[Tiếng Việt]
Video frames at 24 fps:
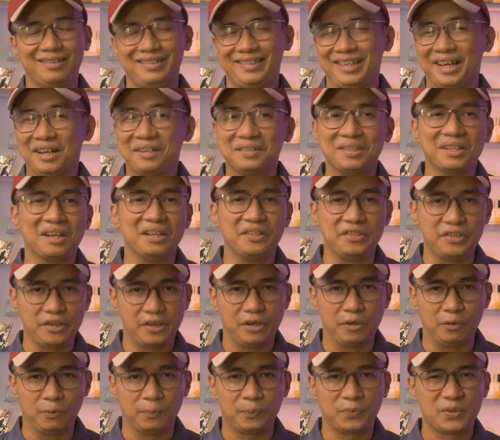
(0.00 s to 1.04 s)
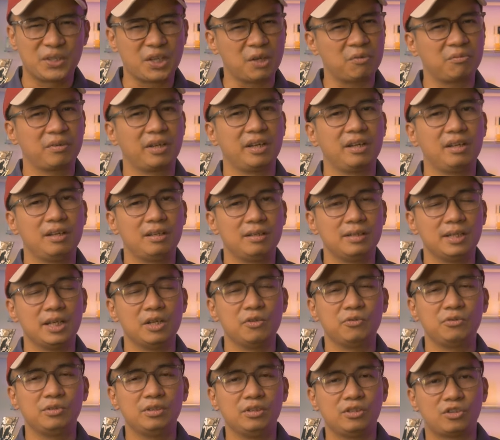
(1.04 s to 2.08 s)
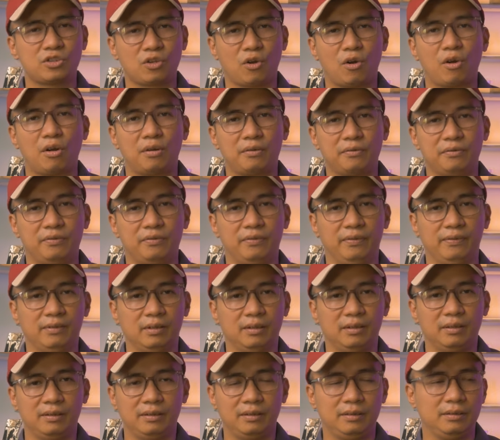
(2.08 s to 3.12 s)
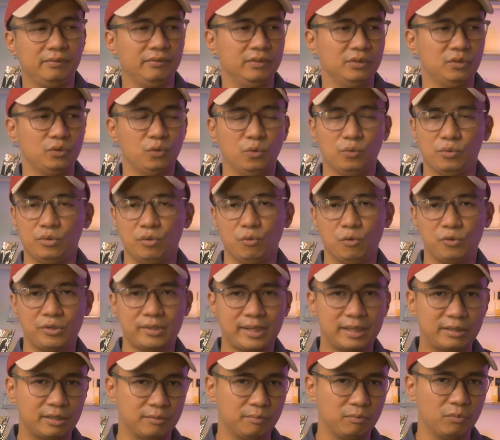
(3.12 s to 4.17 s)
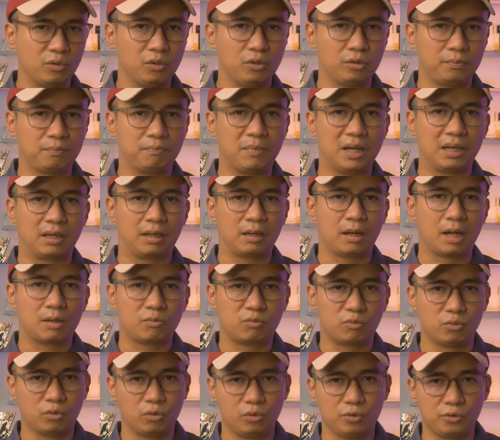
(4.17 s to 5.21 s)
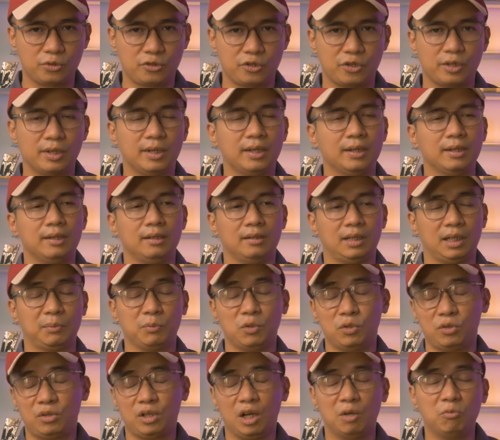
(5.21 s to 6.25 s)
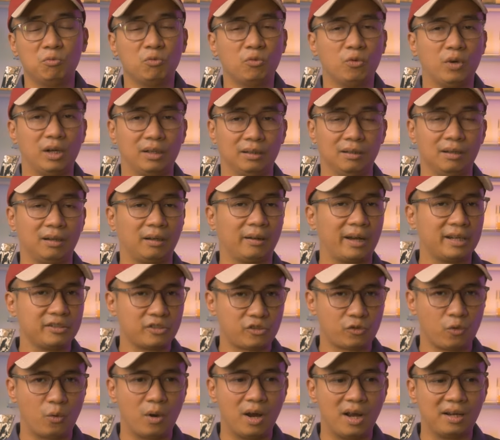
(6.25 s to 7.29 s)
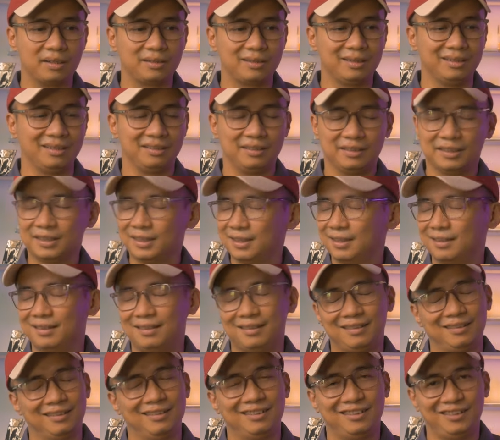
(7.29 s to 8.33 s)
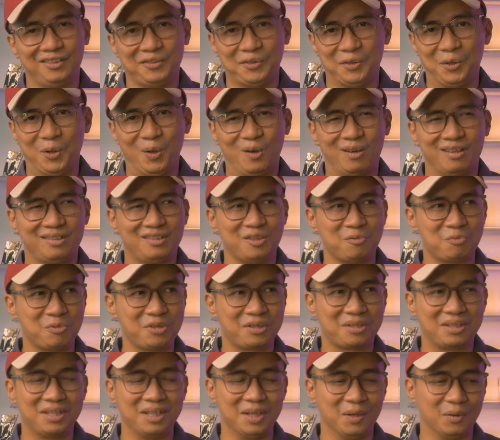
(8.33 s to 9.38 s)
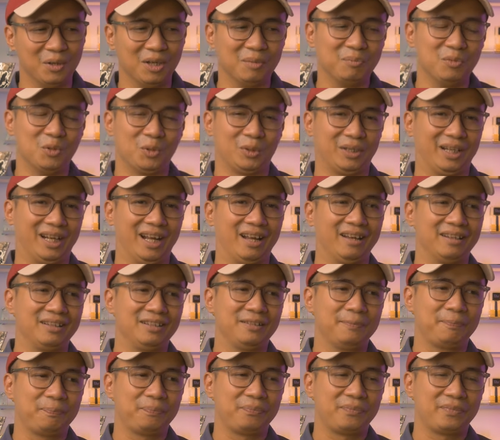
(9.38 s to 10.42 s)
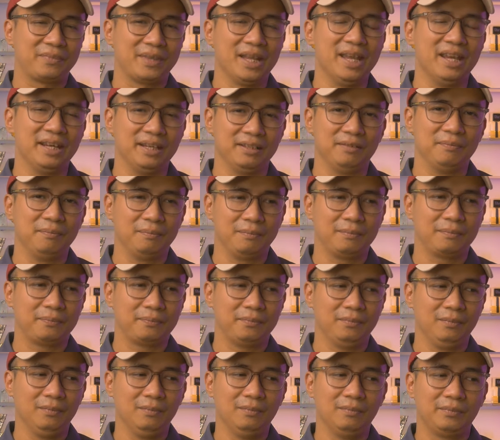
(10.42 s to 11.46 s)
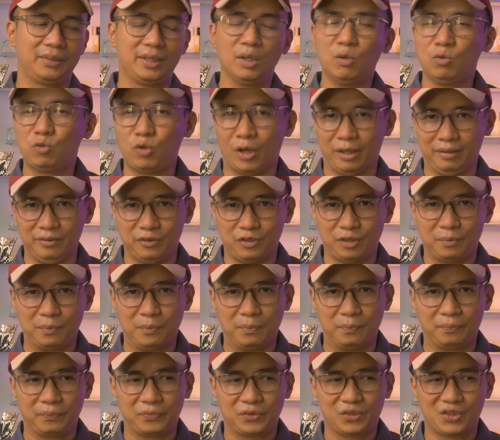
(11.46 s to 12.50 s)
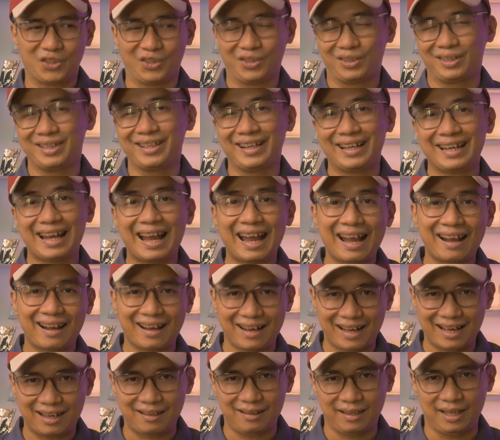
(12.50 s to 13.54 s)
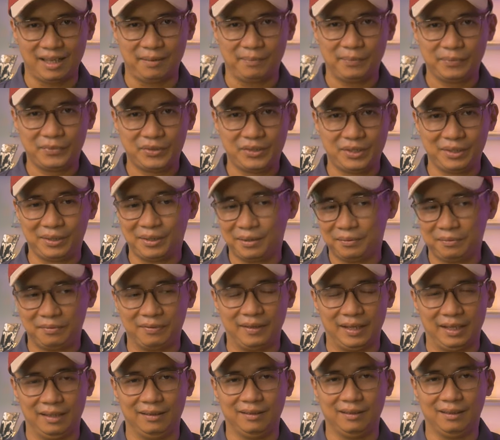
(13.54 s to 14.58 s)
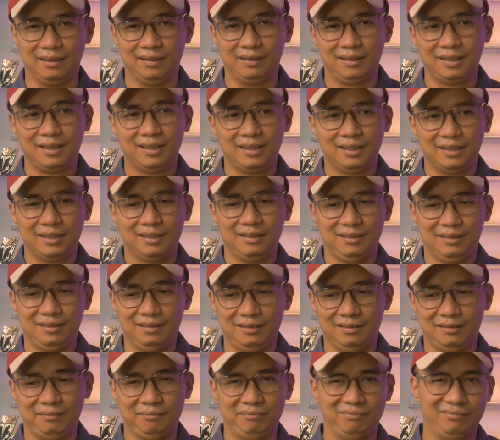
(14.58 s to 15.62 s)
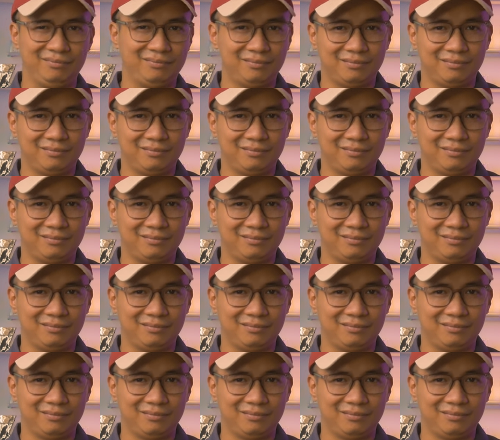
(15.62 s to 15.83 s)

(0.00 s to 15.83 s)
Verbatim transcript: rẻ hơn rất là nhiều trong khi nếu như so với ví dụ như Oud Boot, Baccarat Rouge 540 hoặc là Grand Soir thì nó là giống như kiểu là một cái để tiêu chuẩn cho cho những cái hãng khác làm chứ không phải là um,